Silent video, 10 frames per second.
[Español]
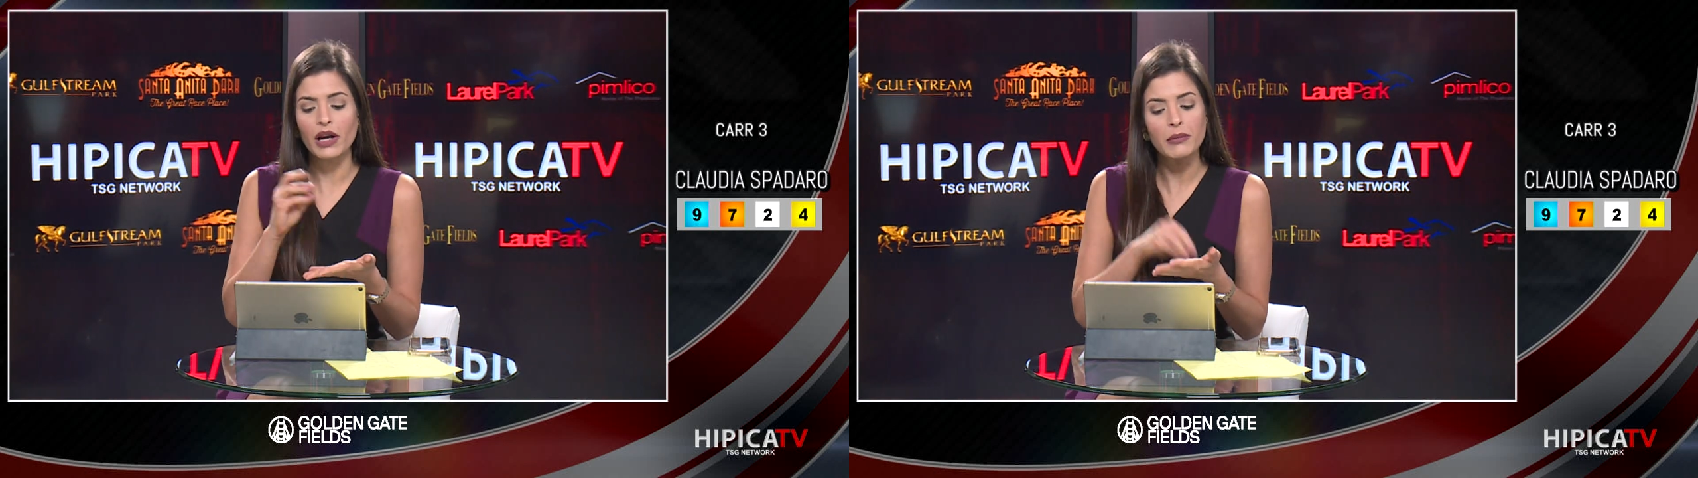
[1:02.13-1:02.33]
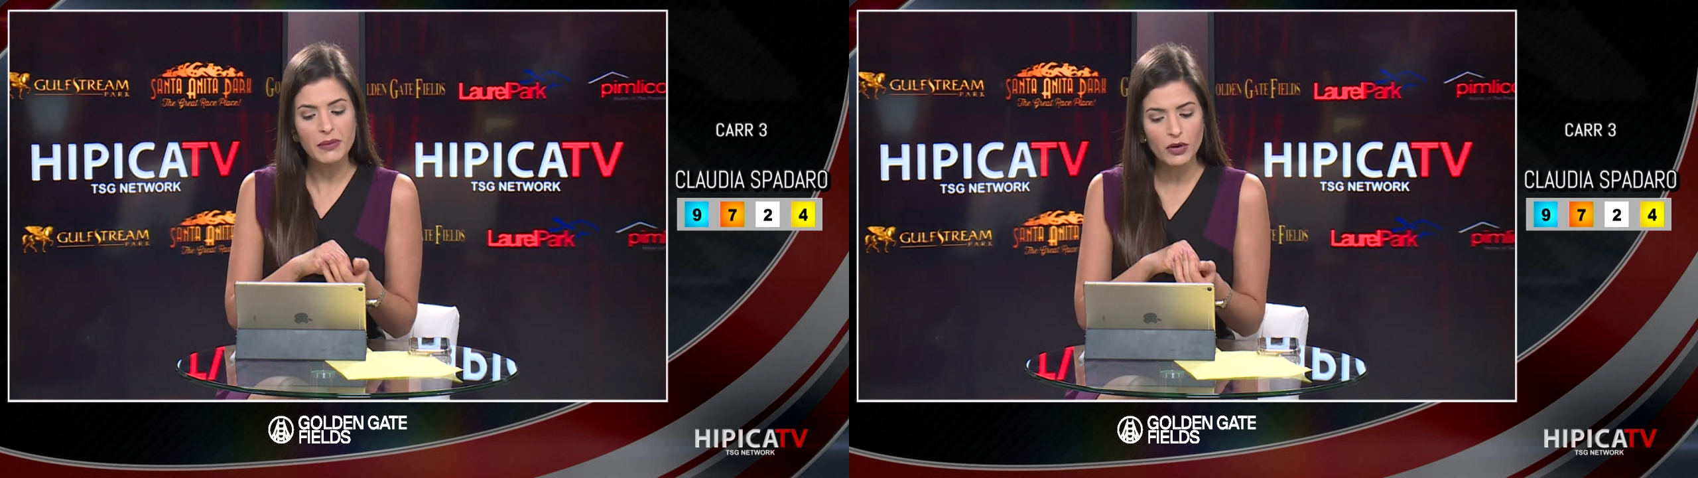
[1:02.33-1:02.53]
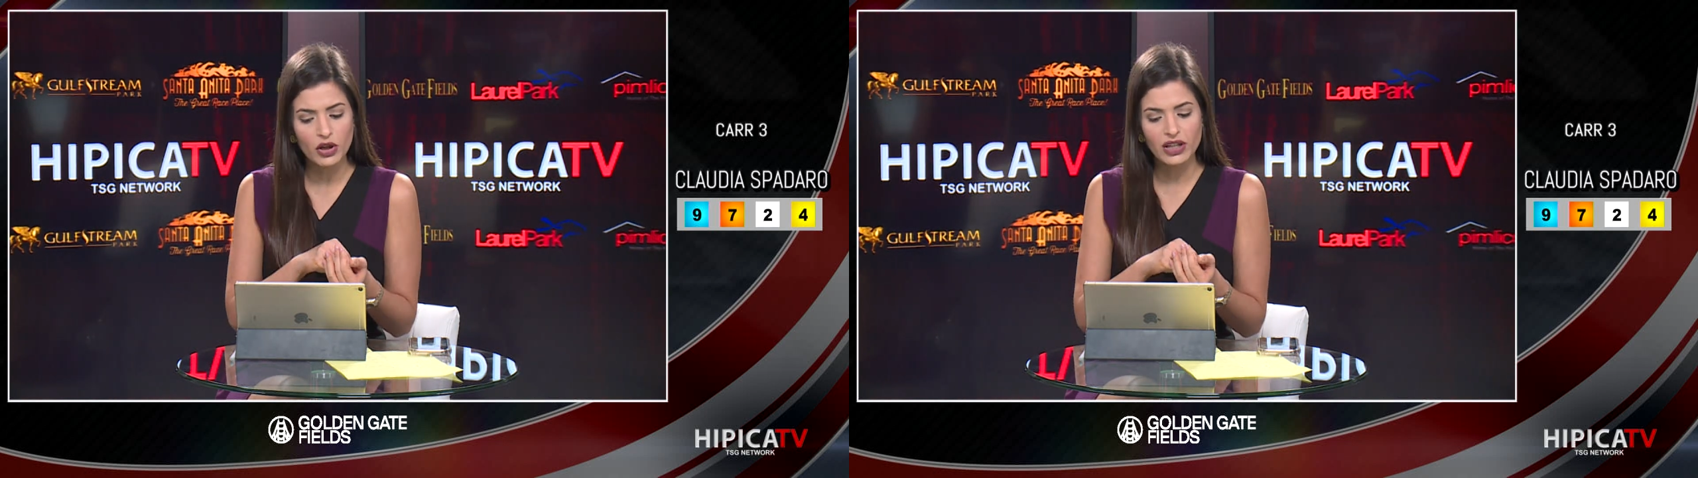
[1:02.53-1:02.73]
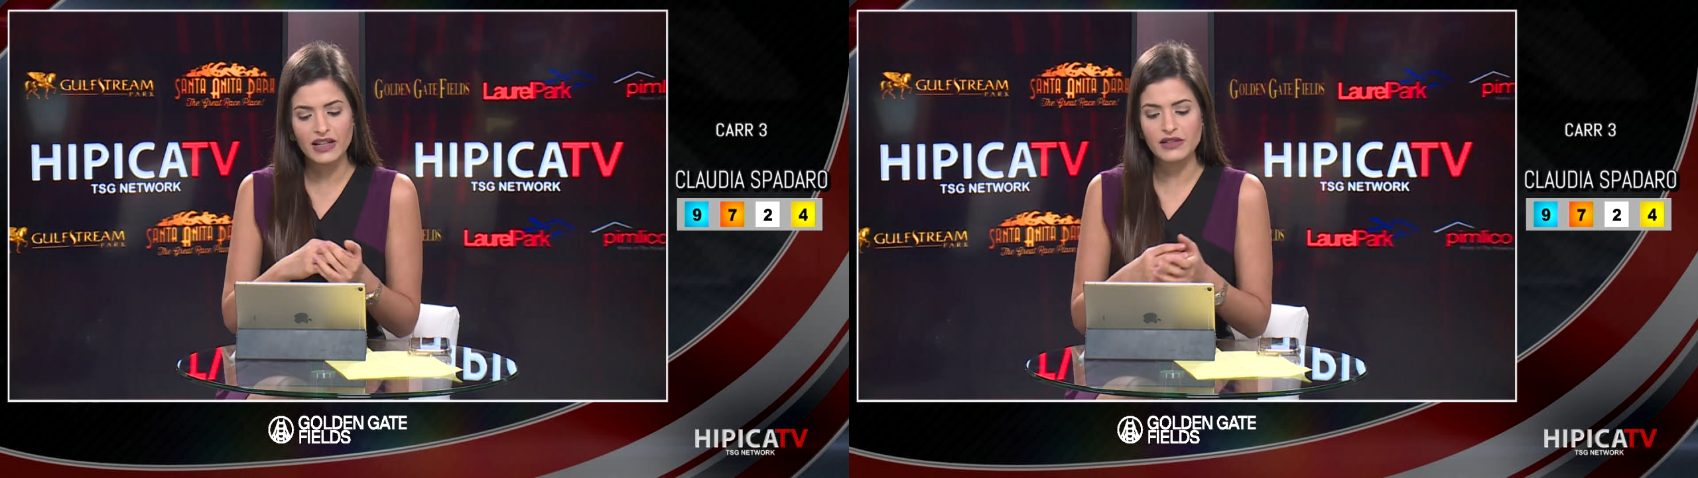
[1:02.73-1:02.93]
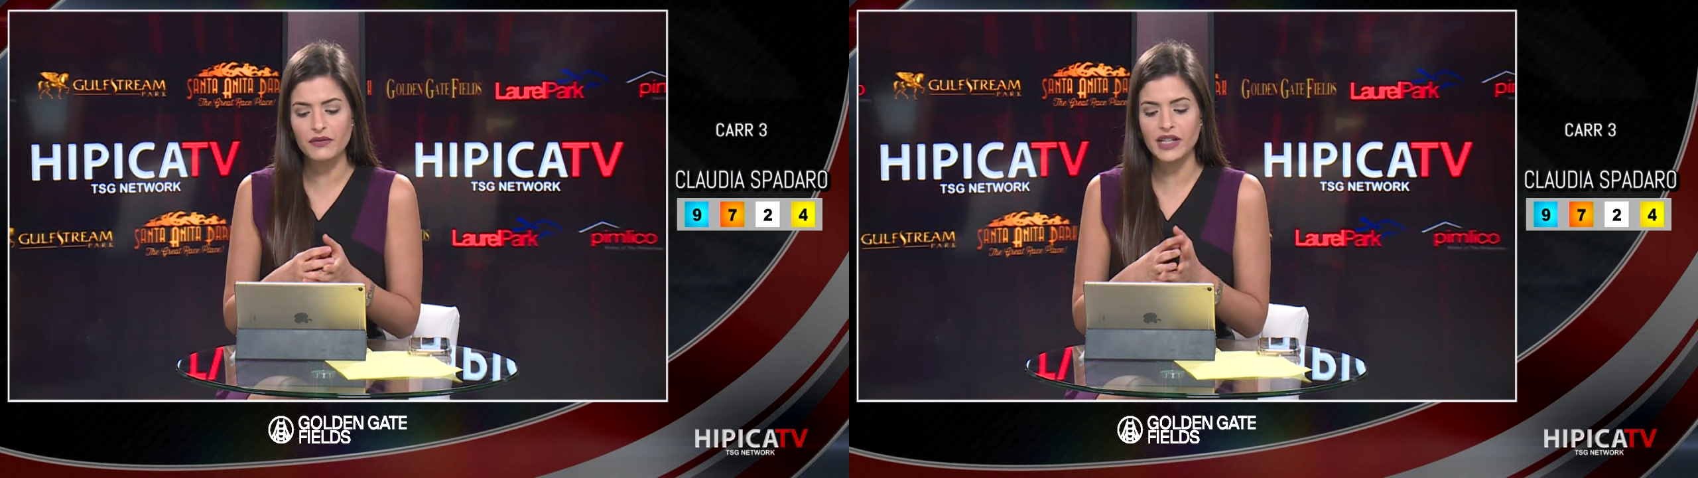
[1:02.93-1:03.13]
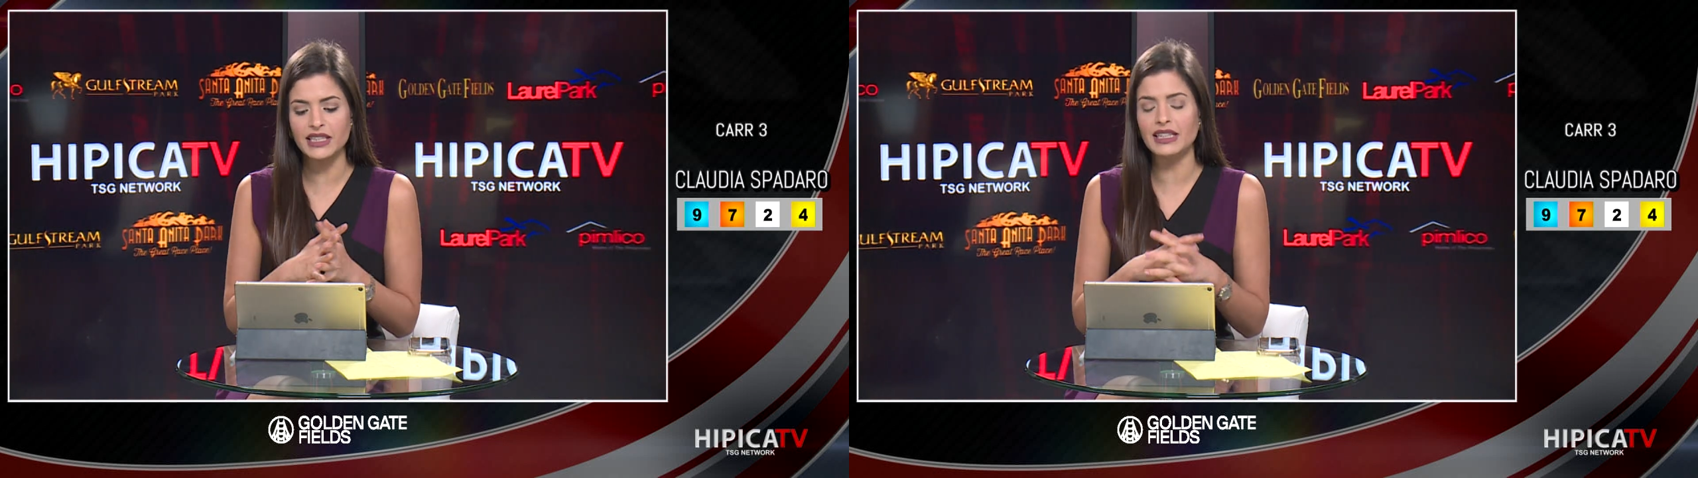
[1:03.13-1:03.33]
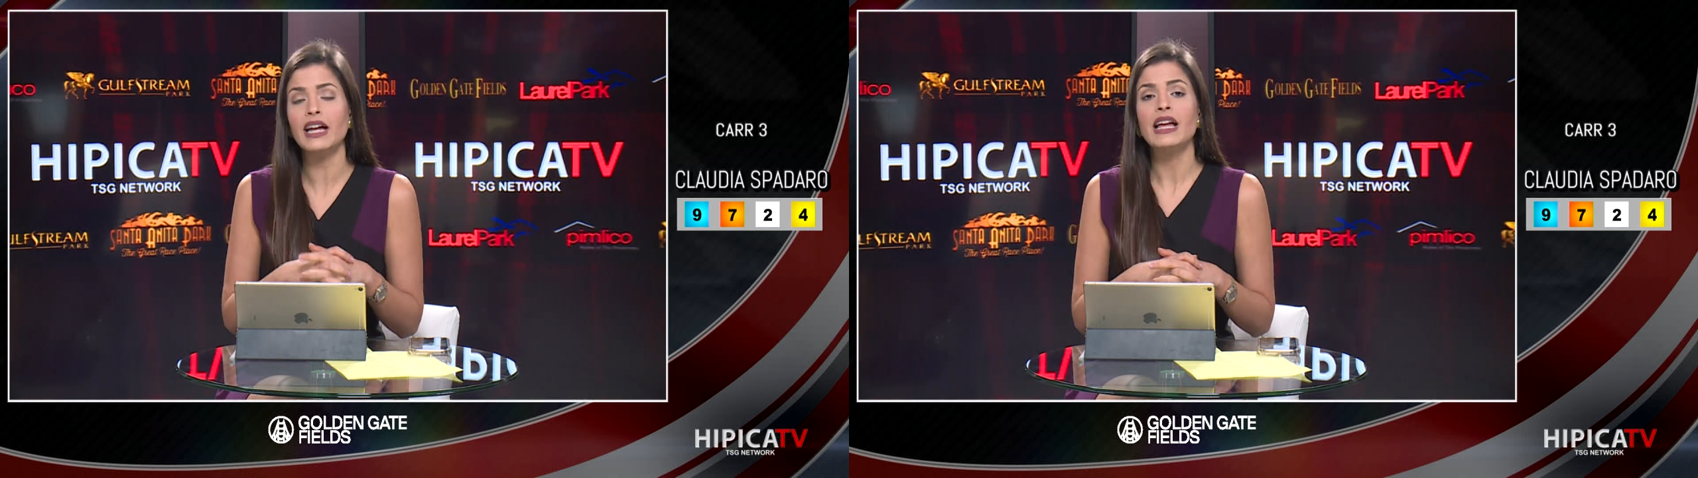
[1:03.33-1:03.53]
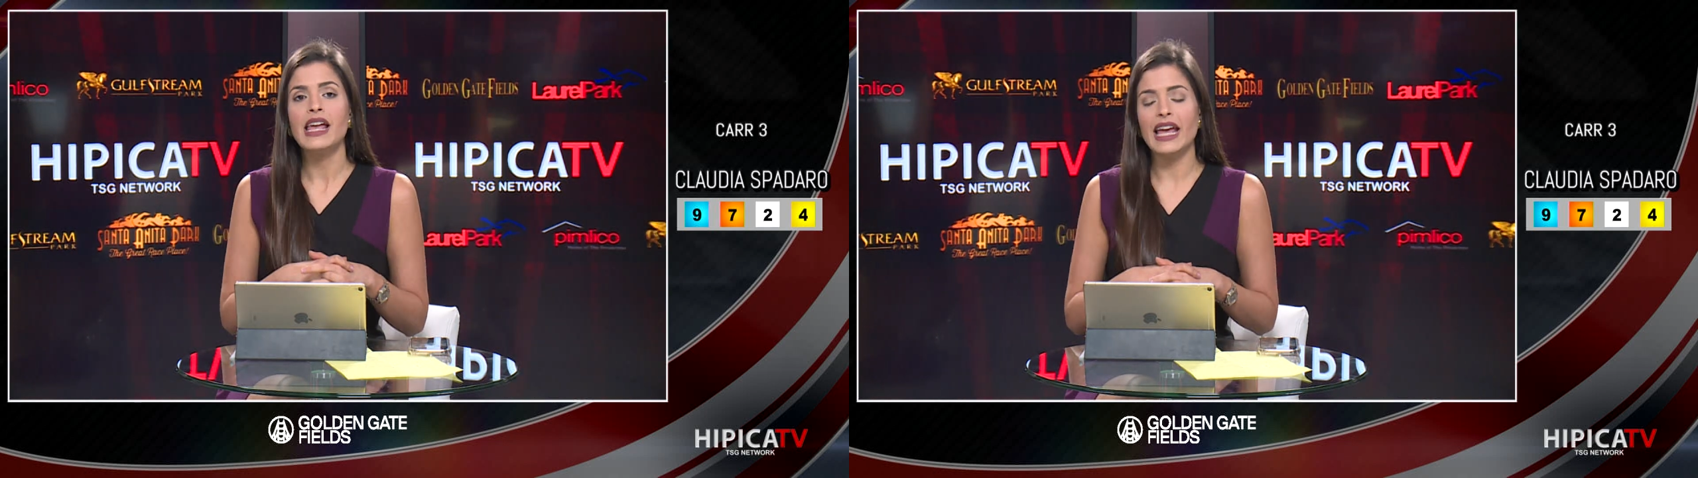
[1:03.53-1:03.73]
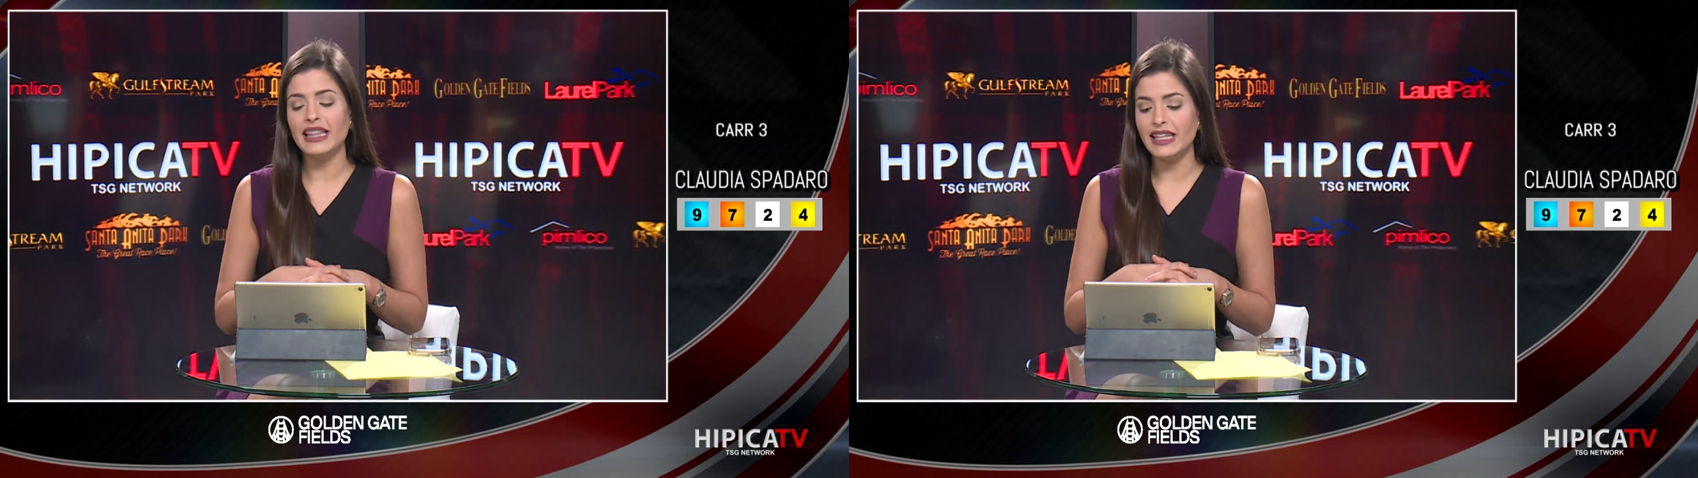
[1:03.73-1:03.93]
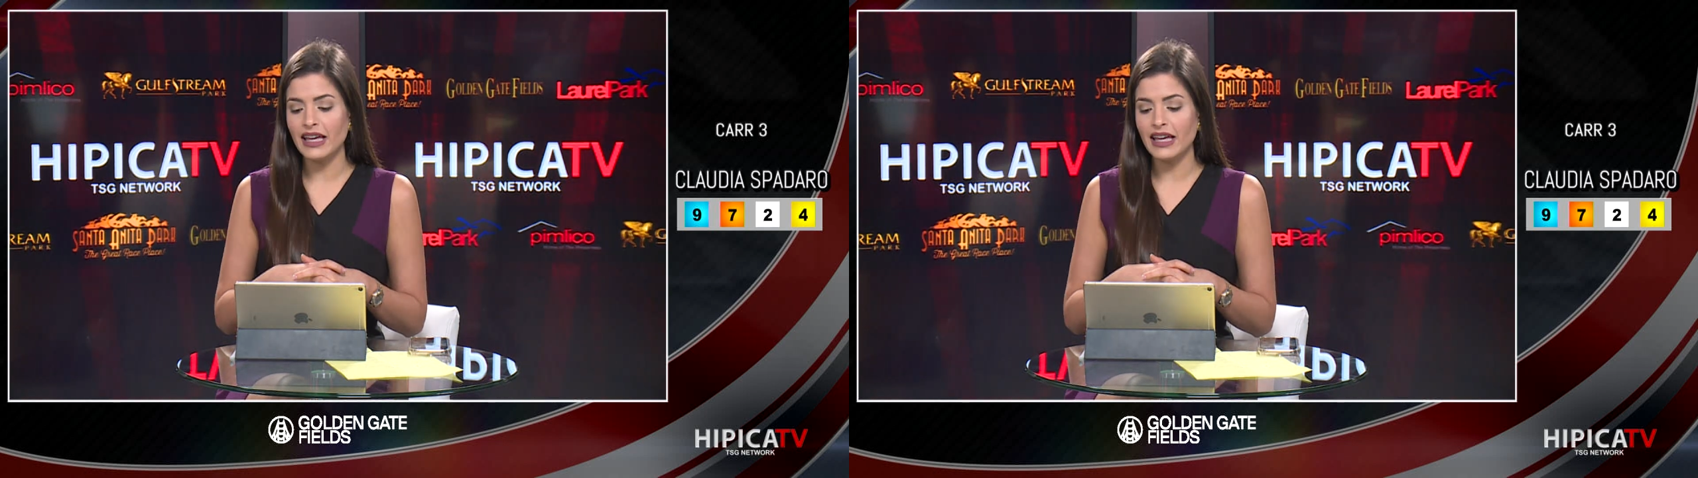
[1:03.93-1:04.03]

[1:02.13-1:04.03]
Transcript: mismo lote que se enfrenta el día